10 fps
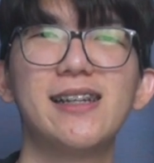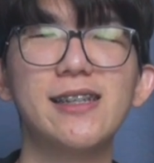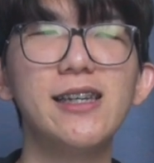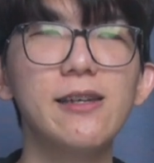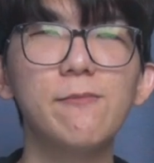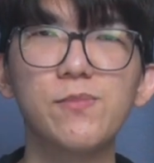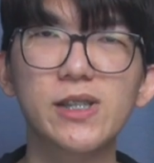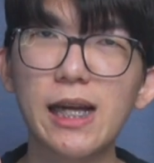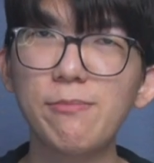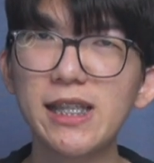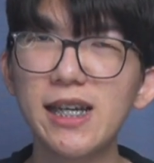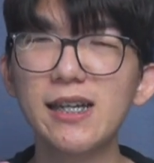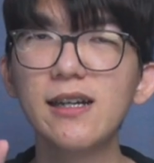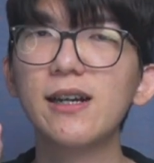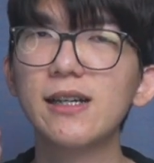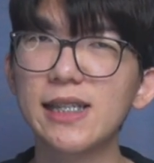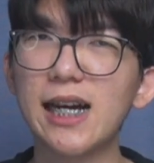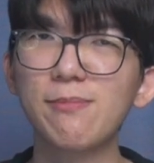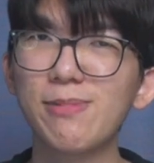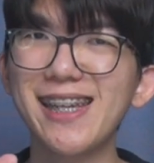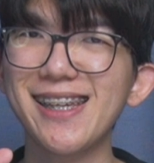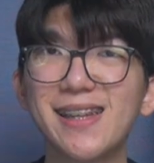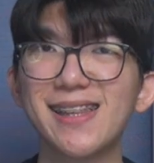Jadi, stamina sangat penting.